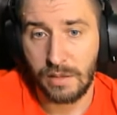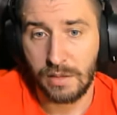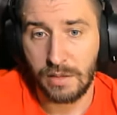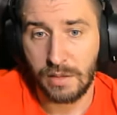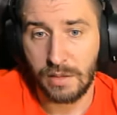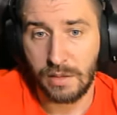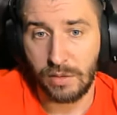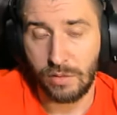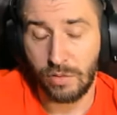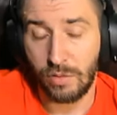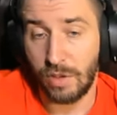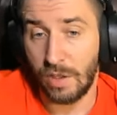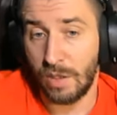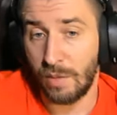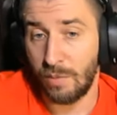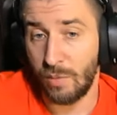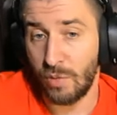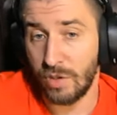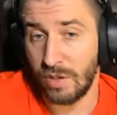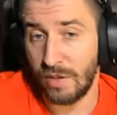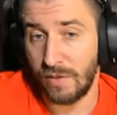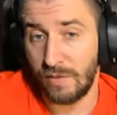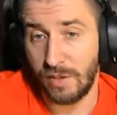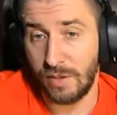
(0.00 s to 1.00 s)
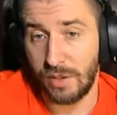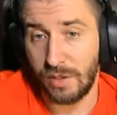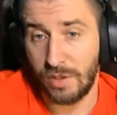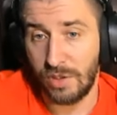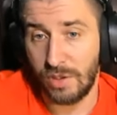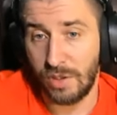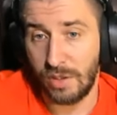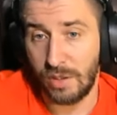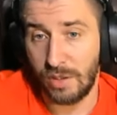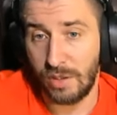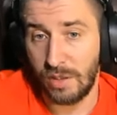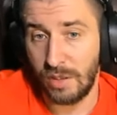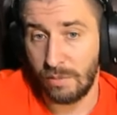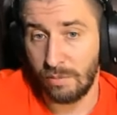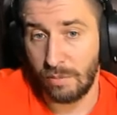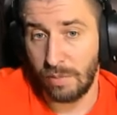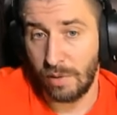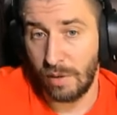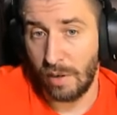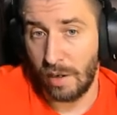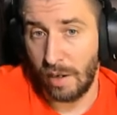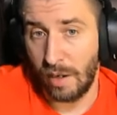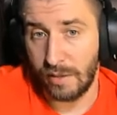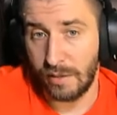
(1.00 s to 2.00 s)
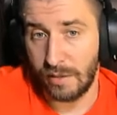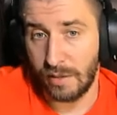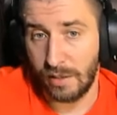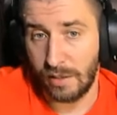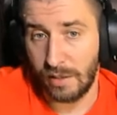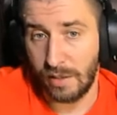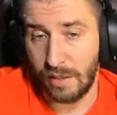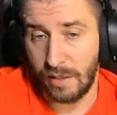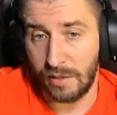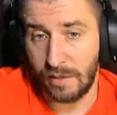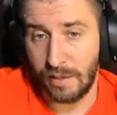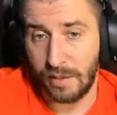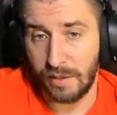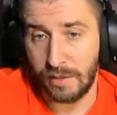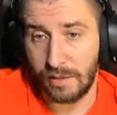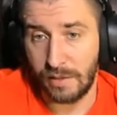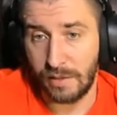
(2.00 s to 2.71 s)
в которых можно вытащить имба, талант для